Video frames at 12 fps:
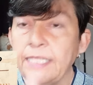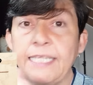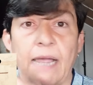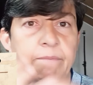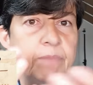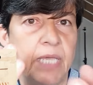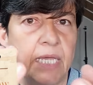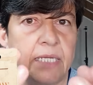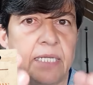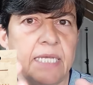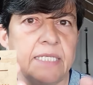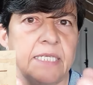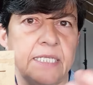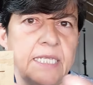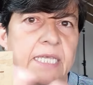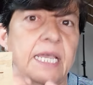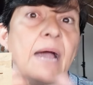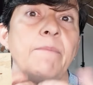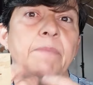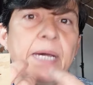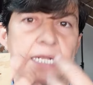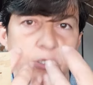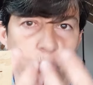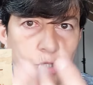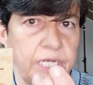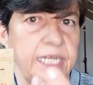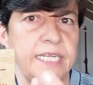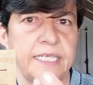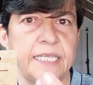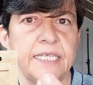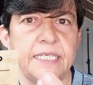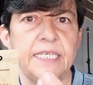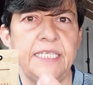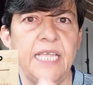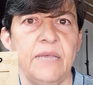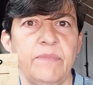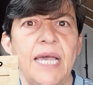También existía para sostener este sistema